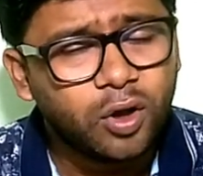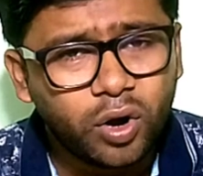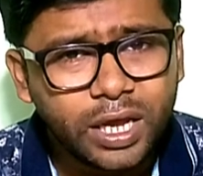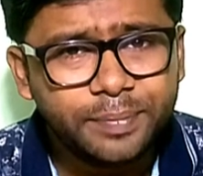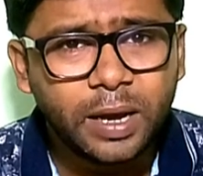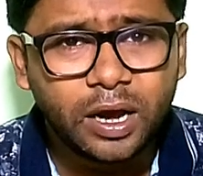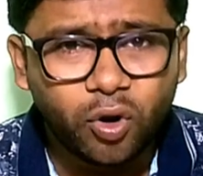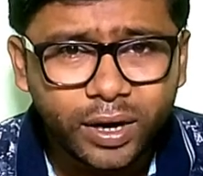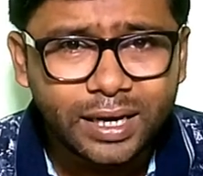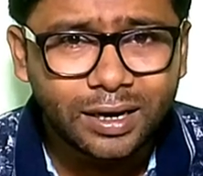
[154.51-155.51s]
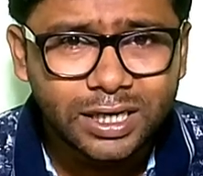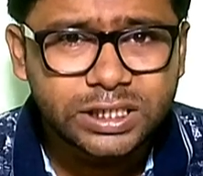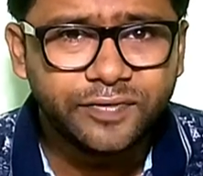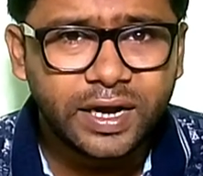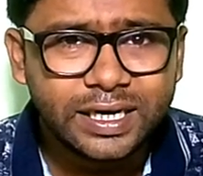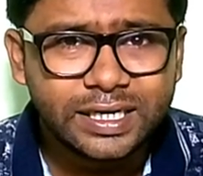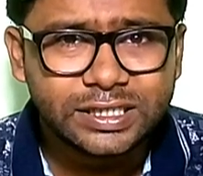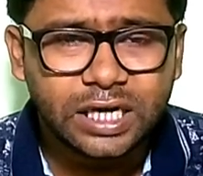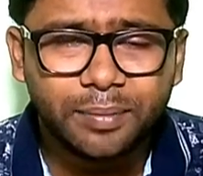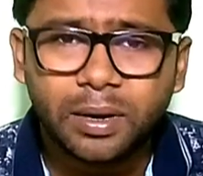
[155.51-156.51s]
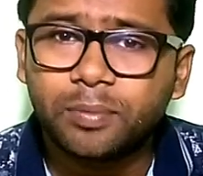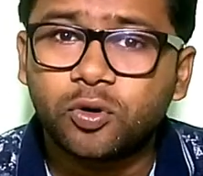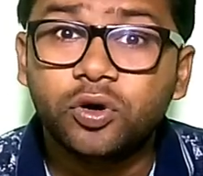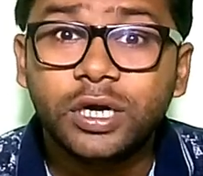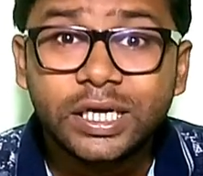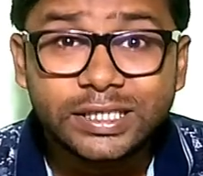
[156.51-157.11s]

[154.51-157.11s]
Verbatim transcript: और यहीं पे और एक लास्ट वेरिएंट है जहाँ पे आपको